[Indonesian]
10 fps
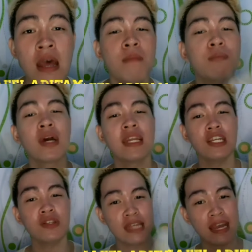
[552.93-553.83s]
Bukan
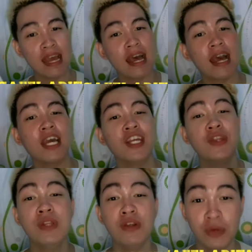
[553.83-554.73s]
gitu sayang, kakak itu
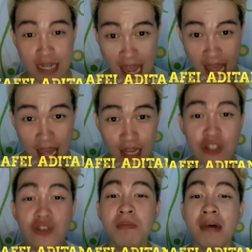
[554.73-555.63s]
diundang,
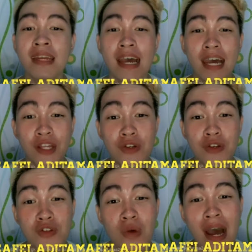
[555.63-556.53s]
cuman kakak itu
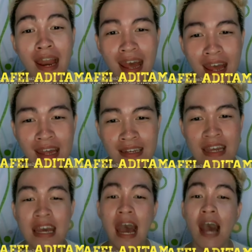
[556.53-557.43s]
jualan.
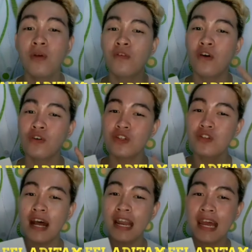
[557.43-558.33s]
Aku fokus
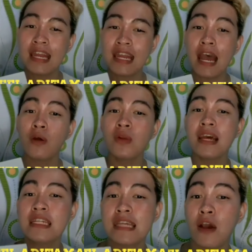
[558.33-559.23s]
jualan, aku
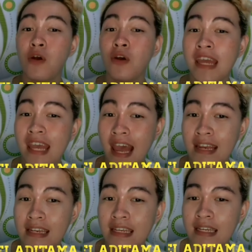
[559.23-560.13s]
lagi
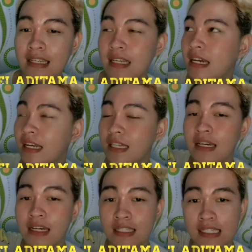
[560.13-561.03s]
COD-an di,
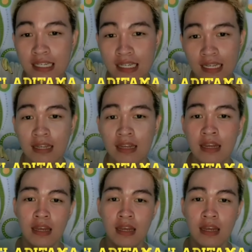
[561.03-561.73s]
deket-deket sini,